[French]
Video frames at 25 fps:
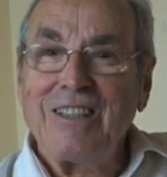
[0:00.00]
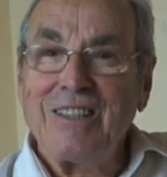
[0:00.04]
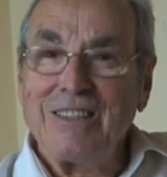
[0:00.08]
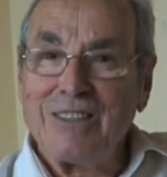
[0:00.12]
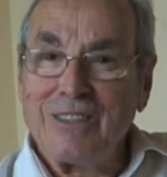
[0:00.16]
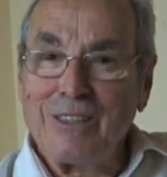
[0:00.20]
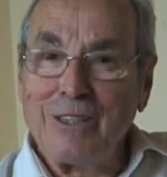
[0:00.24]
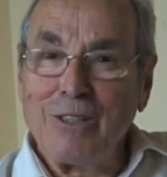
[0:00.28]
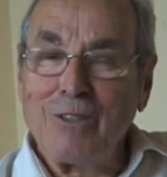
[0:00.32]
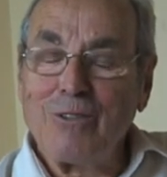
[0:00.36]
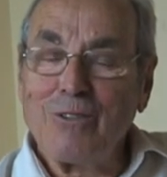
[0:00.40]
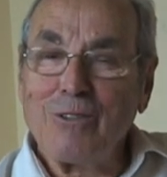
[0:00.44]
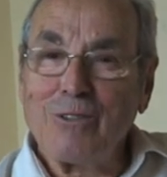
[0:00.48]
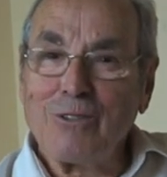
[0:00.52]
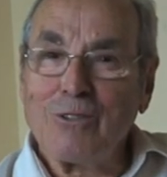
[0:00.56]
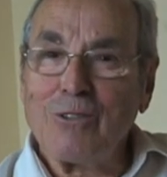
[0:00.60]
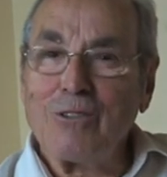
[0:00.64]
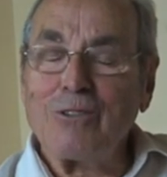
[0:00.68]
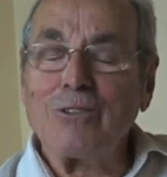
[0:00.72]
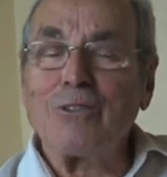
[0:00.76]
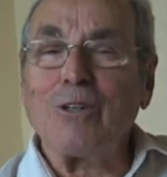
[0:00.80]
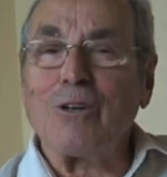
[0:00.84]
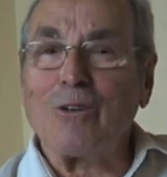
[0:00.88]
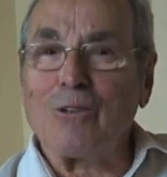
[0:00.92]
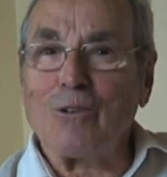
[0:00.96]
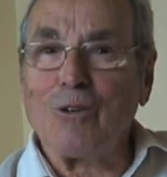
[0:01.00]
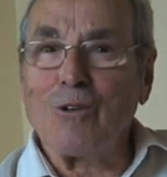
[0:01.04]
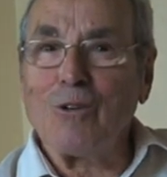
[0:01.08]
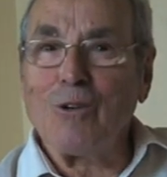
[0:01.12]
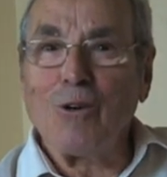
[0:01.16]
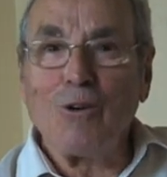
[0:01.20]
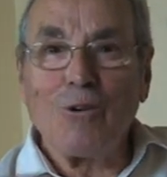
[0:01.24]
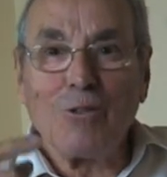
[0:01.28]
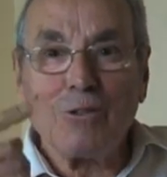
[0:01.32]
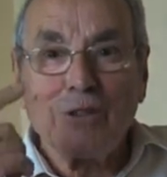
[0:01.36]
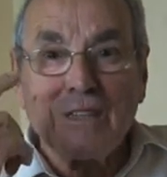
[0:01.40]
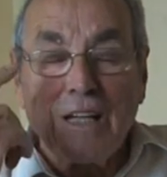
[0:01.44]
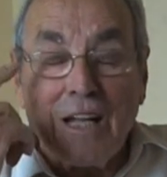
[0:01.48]
c'est une non, «
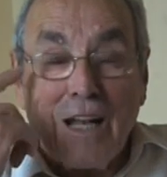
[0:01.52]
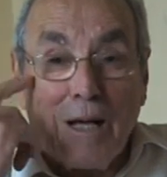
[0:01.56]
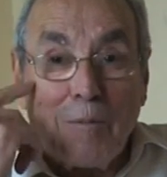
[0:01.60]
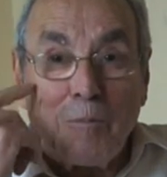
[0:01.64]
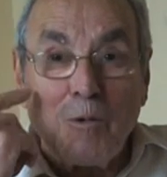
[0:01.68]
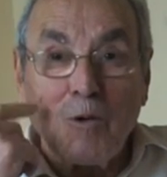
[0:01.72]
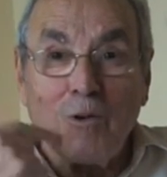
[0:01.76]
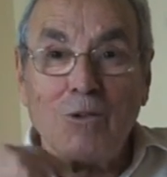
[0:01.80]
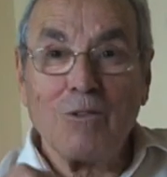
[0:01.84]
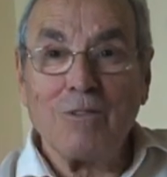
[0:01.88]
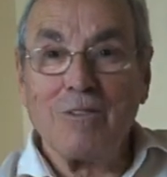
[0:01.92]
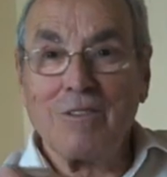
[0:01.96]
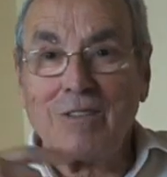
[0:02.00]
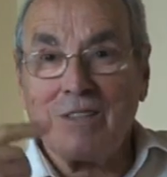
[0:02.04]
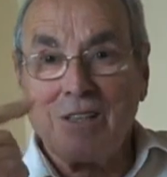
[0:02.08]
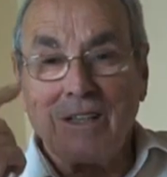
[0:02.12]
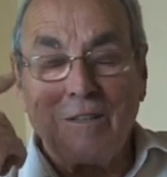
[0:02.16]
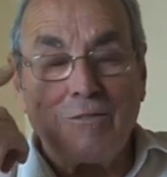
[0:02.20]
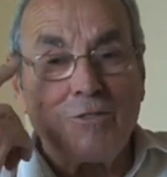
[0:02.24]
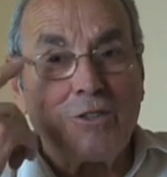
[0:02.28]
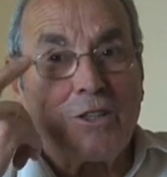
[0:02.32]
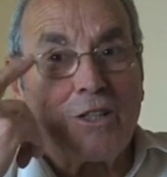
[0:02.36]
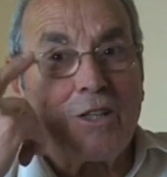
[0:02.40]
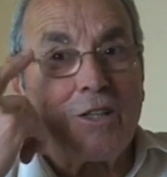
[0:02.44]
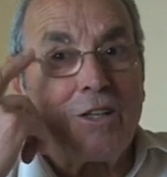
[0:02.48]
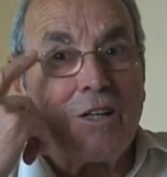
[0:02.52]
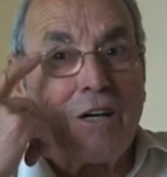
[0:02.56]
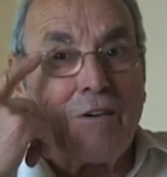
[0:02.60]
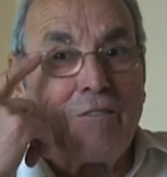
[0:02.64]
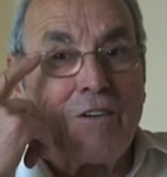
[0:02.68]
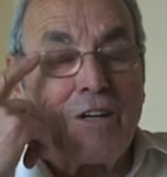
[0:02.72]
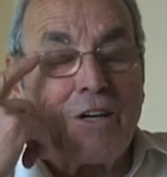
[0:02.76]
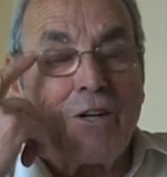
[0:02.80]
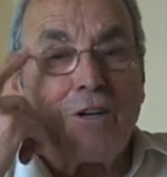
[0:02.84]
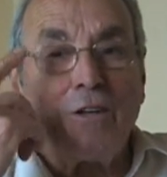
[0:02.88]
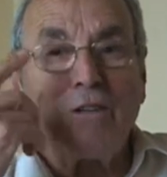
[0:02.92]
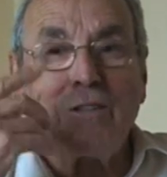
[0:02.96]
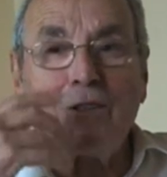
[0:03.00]
lojo del amo ça veut dire
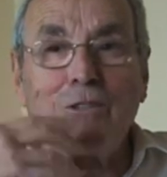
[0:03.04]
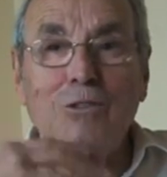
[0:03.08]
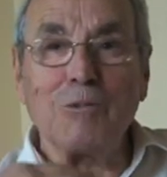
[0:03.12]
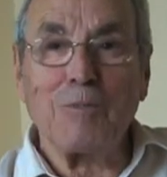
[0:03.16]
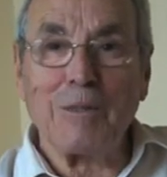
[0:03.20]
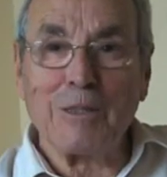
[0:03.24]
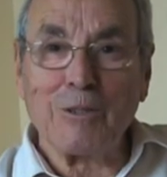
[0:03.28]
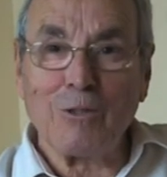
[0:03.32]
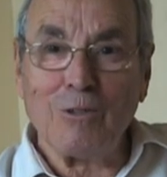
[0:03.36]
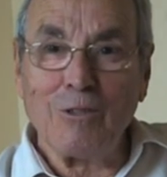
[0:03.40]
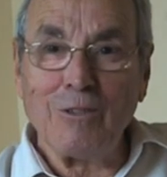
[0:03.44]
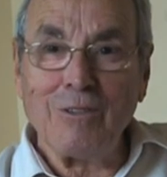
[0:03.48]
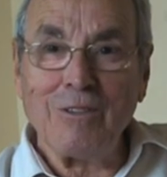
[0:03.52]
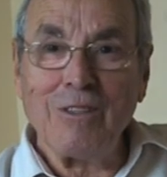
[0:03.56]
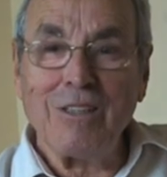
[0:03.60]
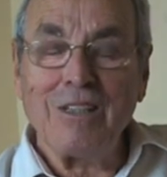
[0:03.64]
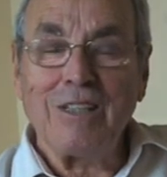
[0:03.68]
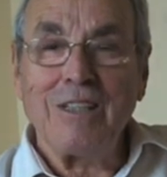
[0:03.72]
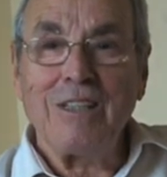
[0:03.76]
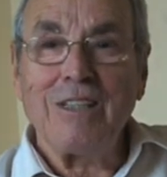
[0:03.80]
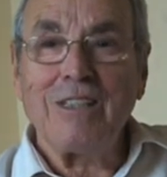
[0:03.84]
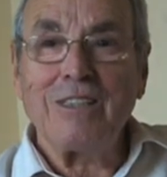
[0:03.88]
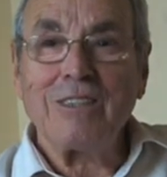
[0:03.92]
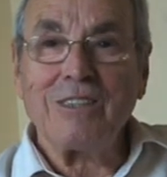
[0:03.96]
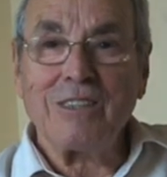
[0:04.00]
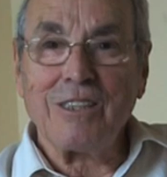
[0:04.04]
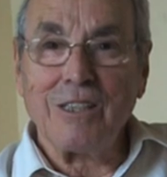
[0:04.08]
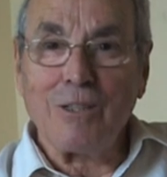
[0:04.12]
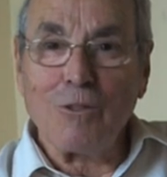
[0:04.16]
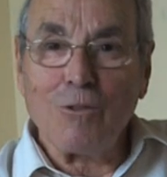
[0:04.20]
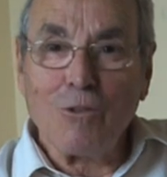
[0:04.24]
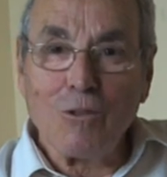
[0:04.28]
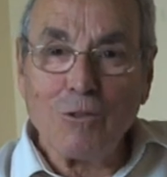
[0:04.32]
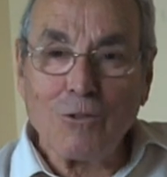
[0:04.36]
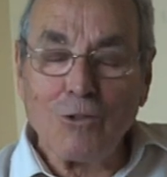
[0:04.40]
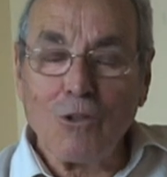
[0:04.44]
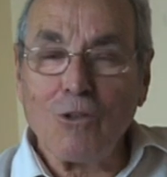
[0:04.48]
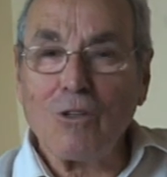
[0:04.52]
avec l'œil du patron, c'est une
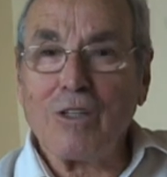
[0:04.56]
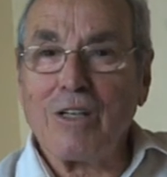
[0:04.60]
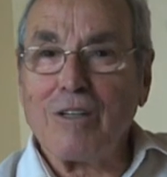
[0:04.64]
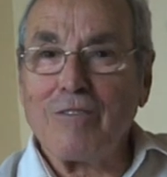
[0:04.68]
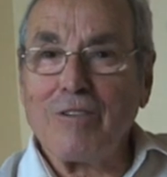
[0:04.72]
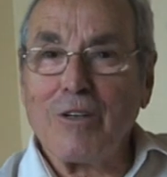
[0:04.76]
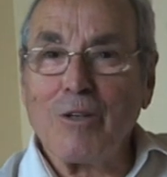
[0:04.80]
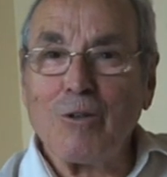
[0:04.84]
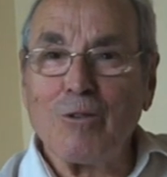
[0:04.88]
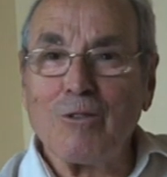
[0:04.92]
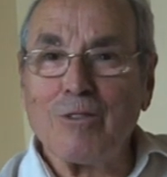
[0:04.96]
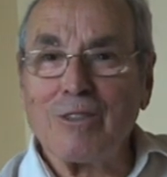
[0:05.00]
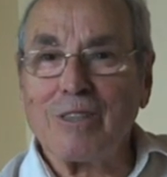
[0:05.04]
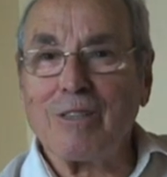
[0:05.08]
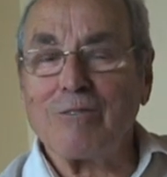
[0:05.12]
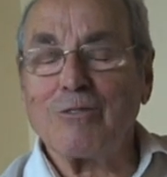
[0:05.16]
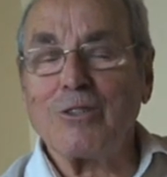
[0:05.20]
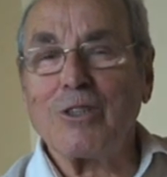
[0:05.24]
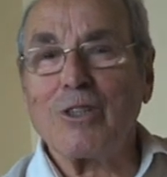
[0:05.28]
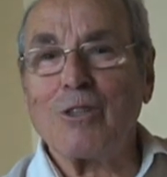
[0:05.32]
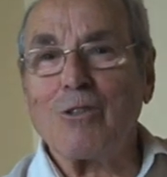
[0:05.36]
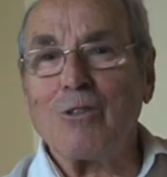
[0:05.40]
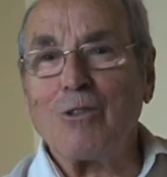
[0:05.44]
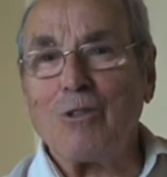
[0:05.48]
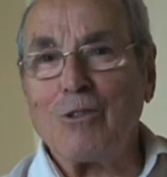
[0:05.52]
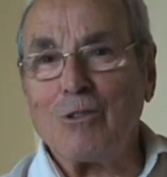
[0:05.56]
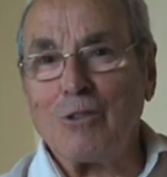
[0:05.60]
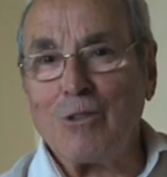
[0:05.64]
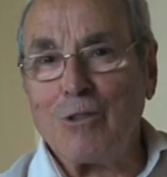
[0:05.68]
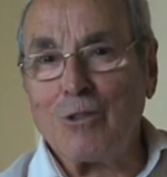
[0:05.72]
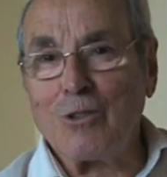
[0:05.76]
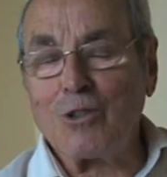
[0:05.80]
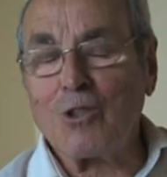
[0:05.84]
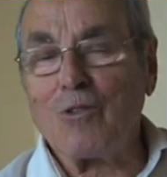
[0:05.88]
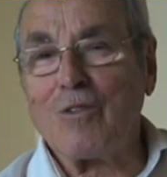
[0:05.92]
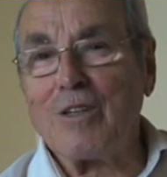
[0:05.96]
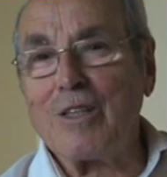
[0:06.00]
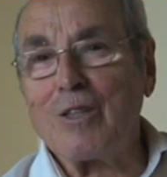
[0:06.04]
le caballo, ça veut dire le,
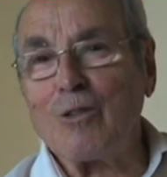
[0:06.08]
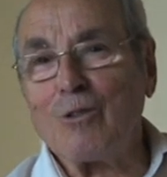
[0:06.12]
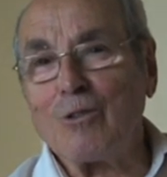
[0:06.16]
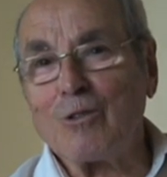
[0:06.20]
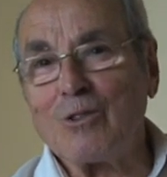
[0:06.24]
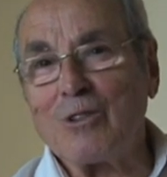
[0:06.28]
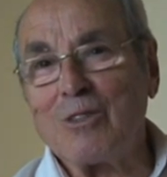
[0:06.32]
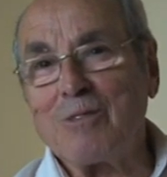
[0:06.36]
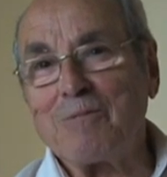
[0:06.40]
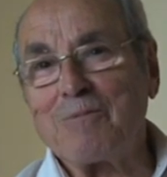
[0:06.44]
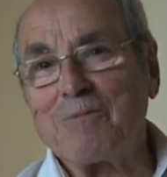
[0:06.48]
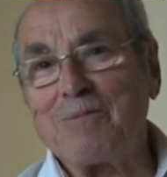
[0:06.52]
cheval est grossi.